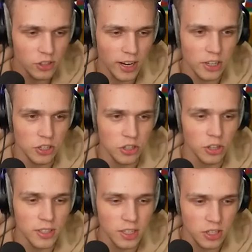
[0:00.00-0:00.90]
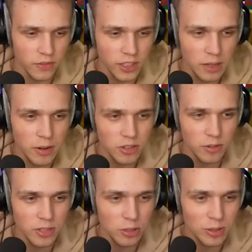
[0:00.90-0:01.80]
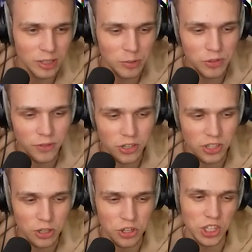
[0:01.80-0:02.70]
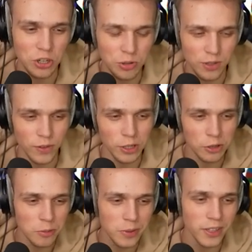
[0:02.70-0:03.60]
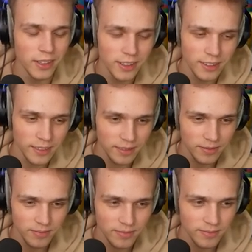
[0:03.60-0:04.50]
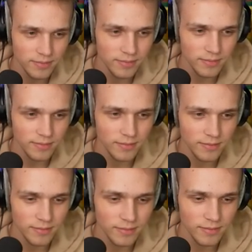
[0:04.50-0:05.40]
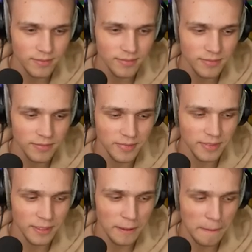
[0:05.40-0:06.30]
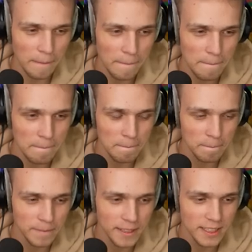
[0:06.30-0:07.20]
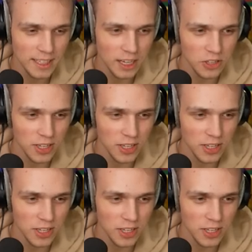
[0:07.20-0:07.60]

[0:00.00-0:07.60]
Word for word: czekajcie, czy to oznacza, że w takim razie on będzie tutaj chciał przywołać aż sześciu swoich kumpli? No nie wiem czy to za, jest taka szansa. Dobrze liczysz. Jest taka